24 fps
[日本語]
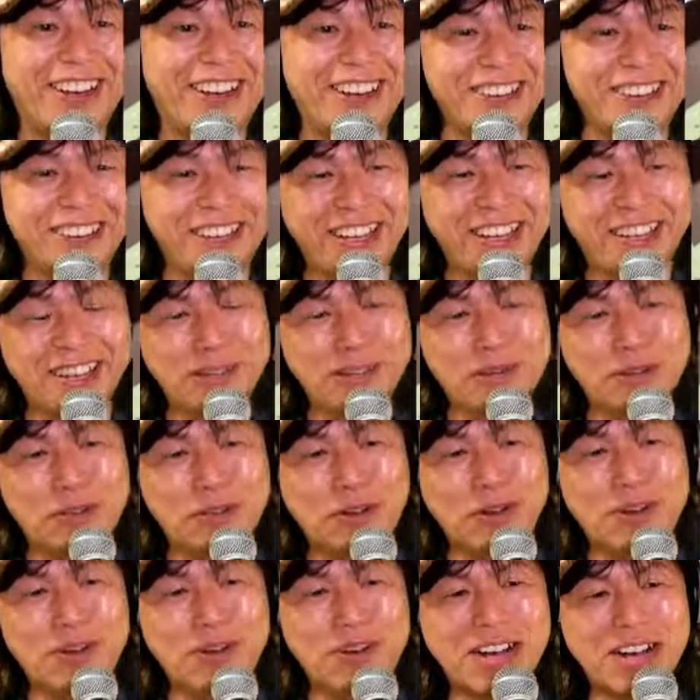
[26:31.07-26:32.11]
で
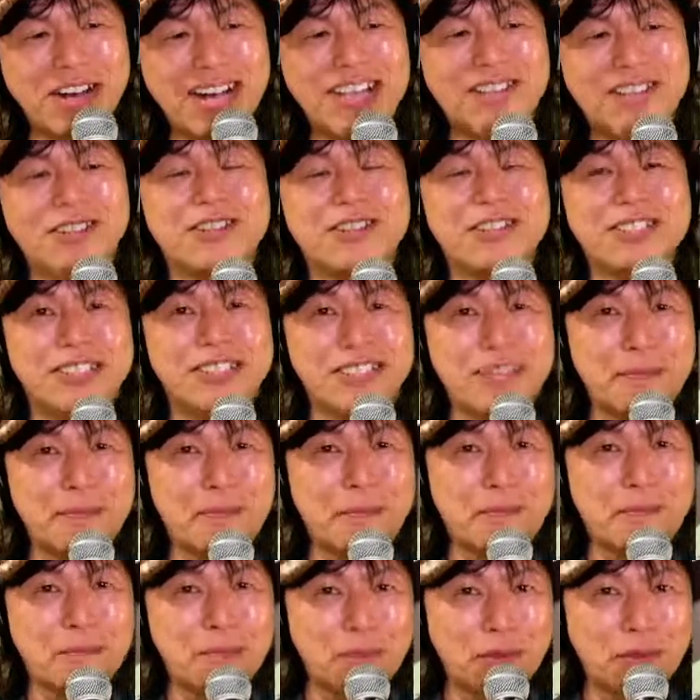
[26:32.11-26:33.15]
そこをガイドにして
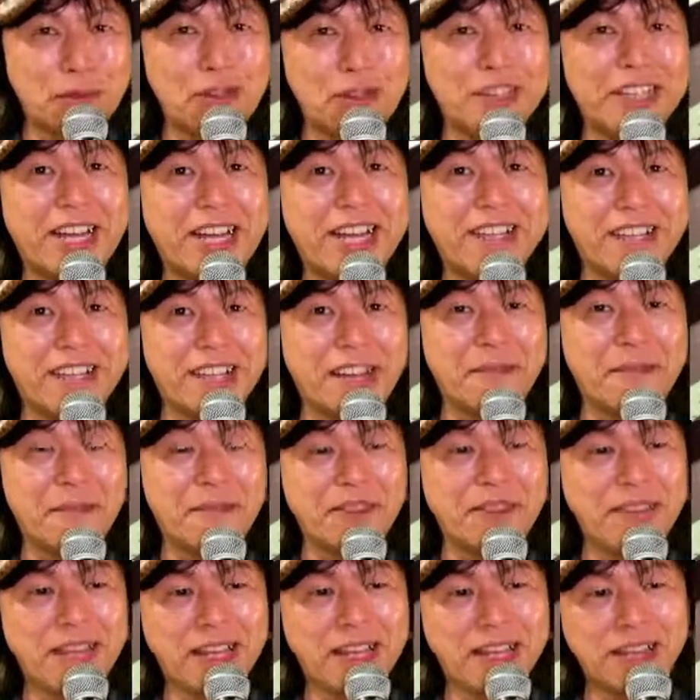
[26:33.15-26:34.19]
のりで貼って
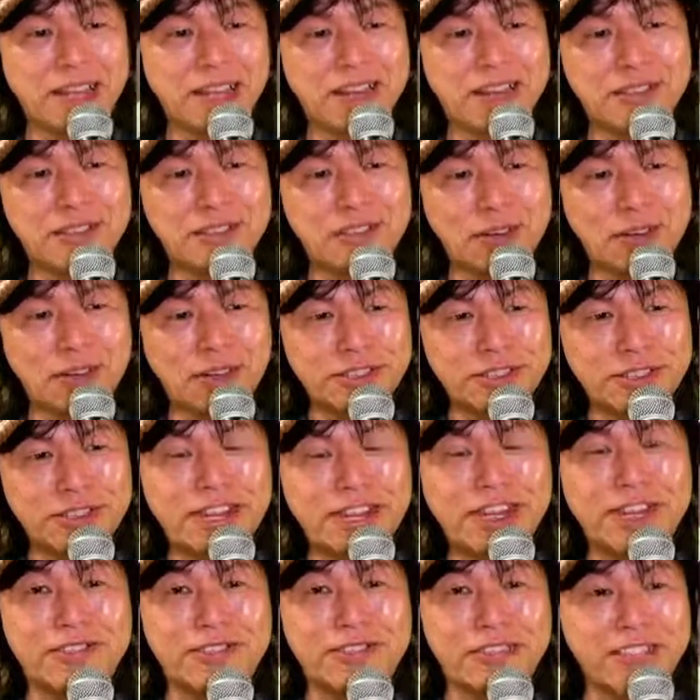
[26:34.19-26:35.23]
でそこからず
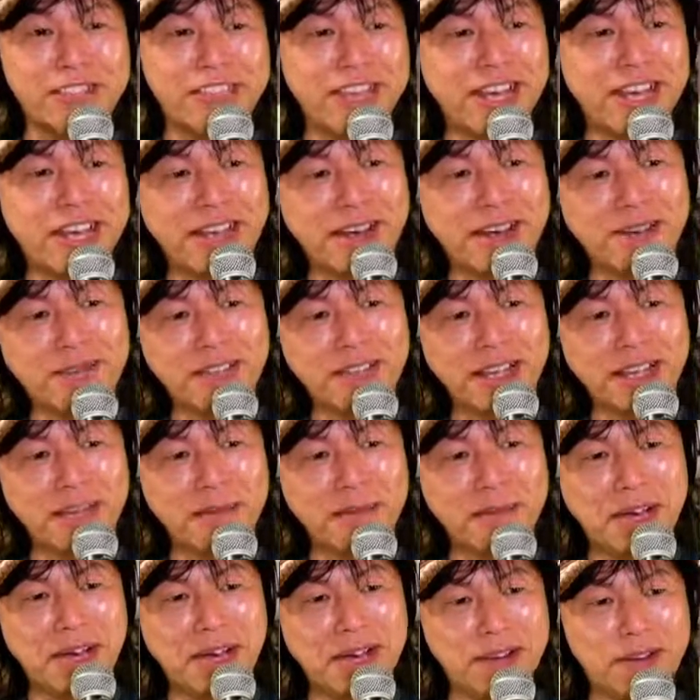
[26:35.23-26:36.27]
れんようにしてほん
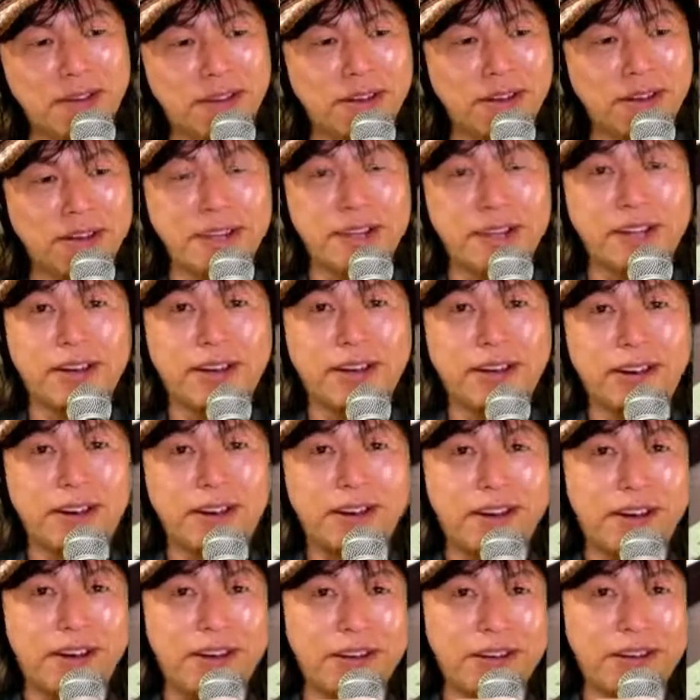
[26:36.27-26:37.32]
でまああの
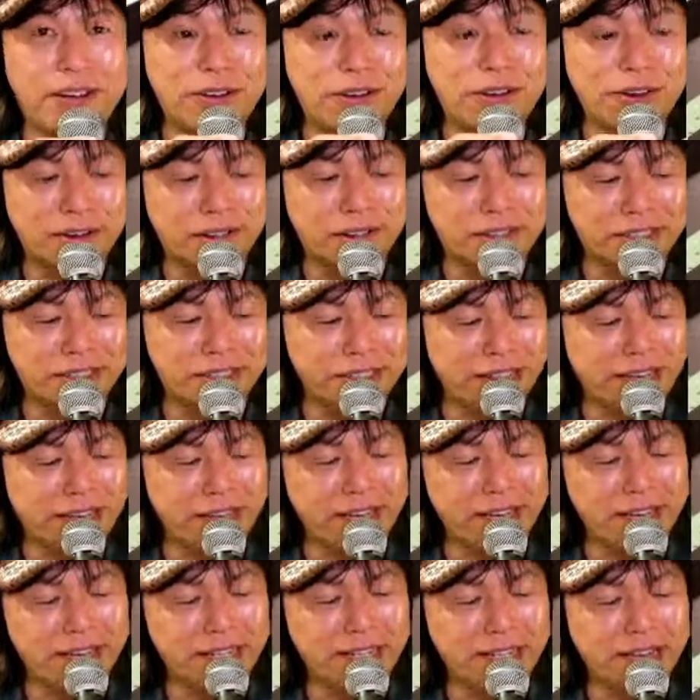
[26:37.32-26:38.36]
ロゴのです
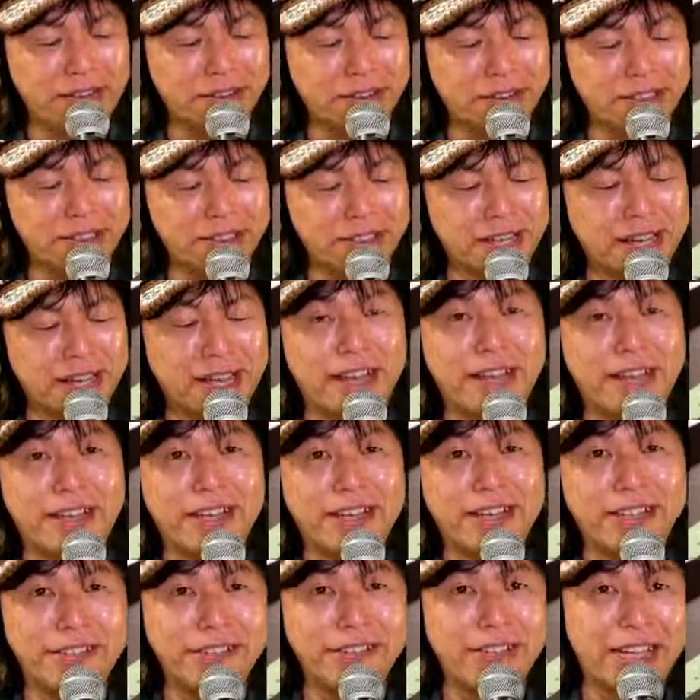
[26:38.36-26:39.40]
ね板をですね
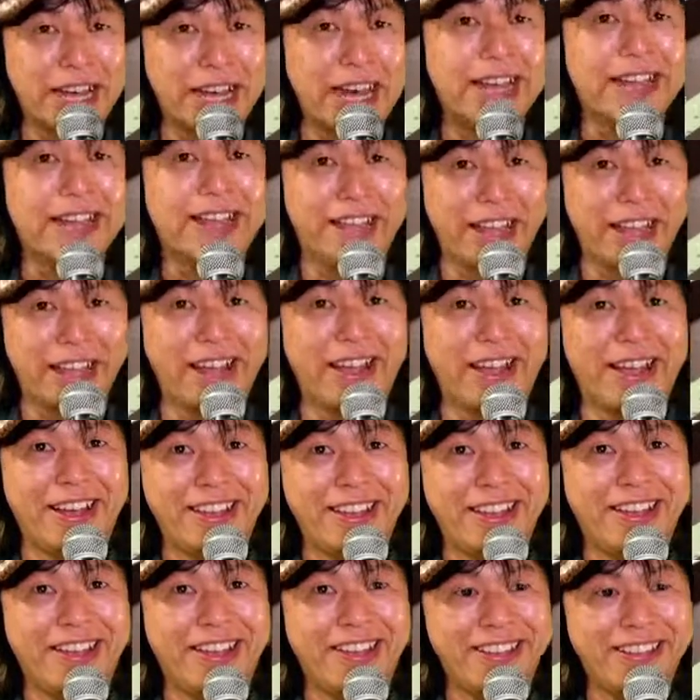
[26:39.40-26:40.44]
上に貼って
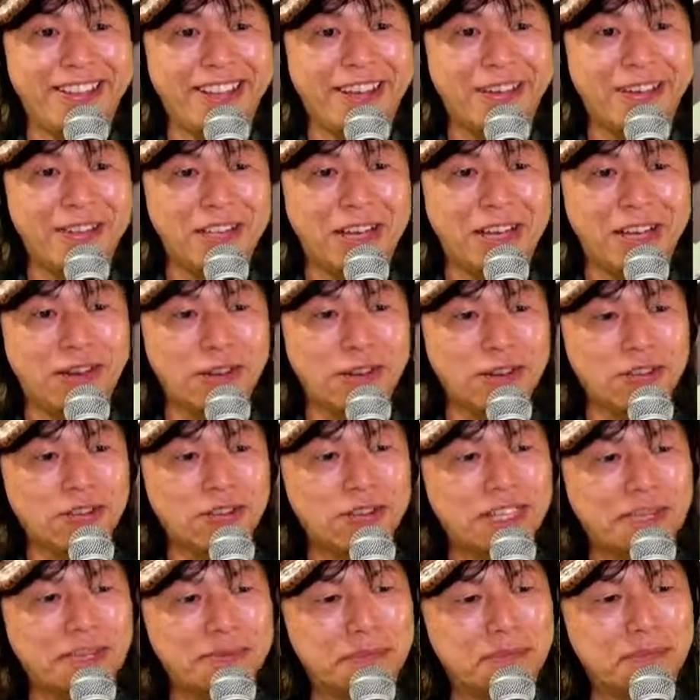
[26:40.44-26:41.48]
ねほんで
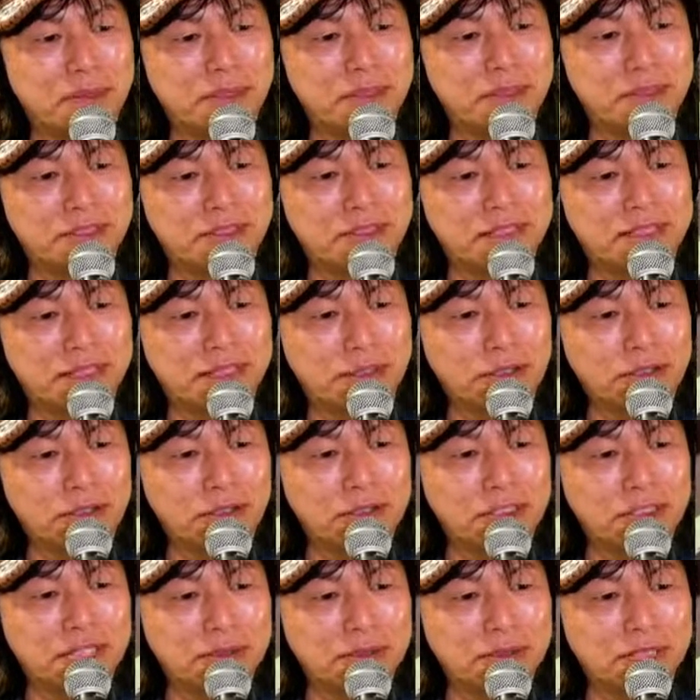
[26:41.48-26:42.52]
ホットスタンプを押すんですね
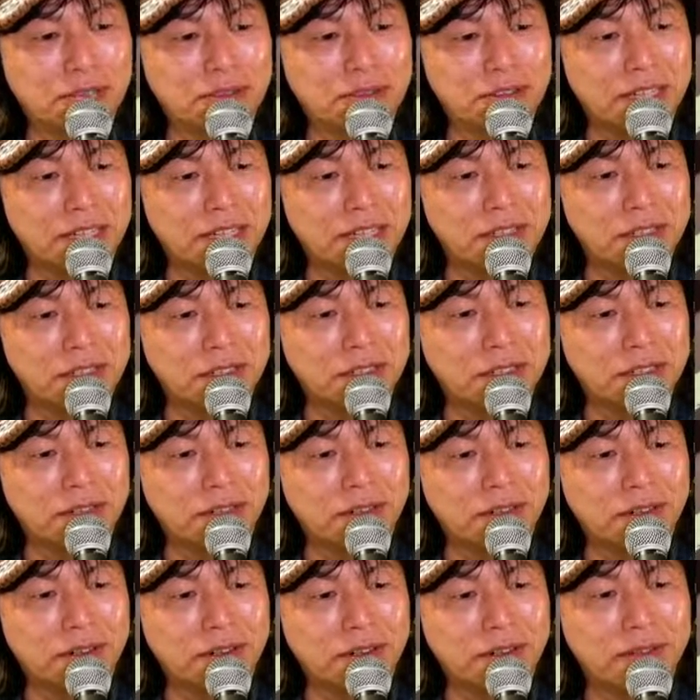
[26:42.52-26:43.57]
ホットスタンプってこんなんですよ
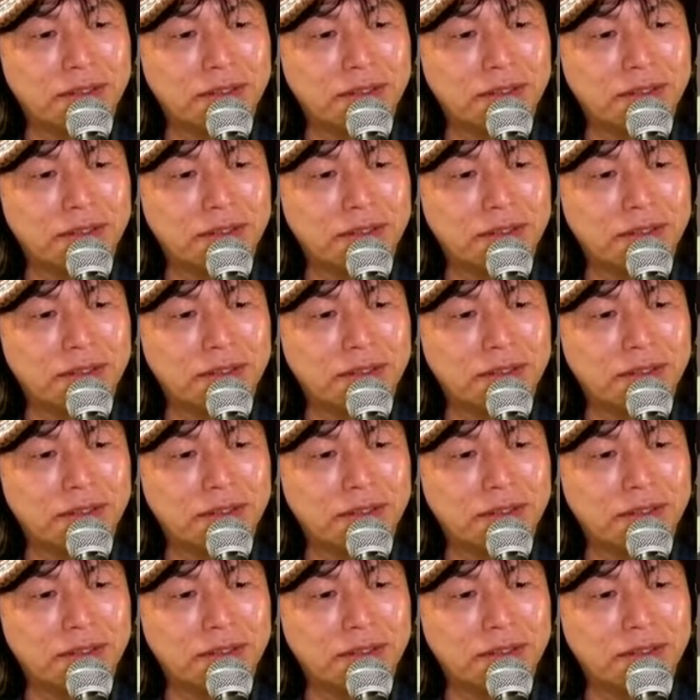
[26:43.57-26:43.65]
この